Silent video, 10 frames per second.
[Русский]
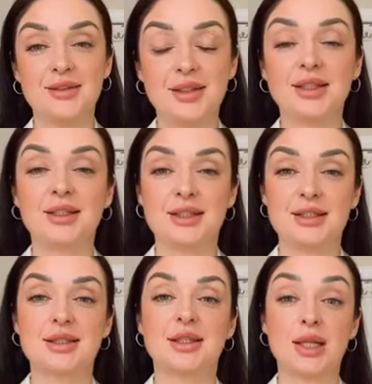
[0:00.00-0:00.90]
и действительно к,
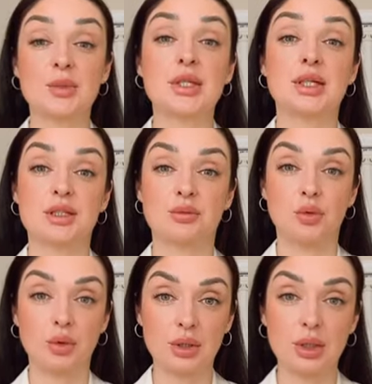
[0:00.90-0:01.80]
нас, к нам залез
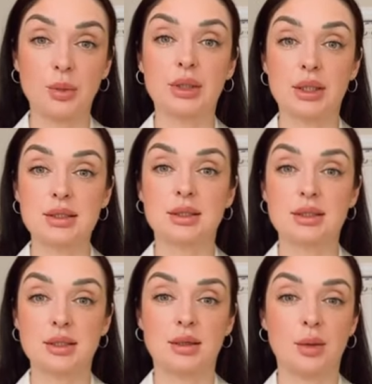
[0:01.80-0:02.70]
вор и
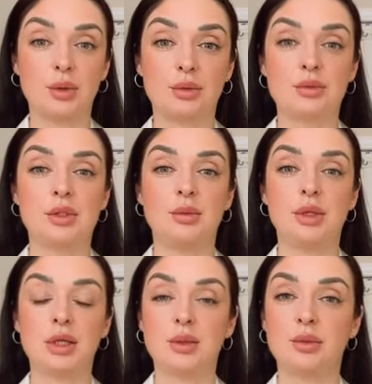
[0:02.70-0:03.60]
пытался нас ограбить. То есть
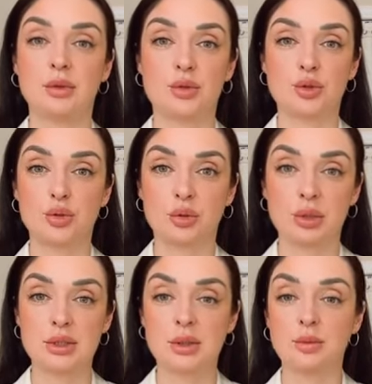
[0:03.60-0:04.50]
для меня это был вообще
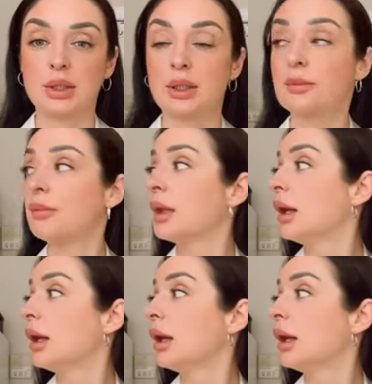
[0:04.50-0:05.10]
шок, на самом деле.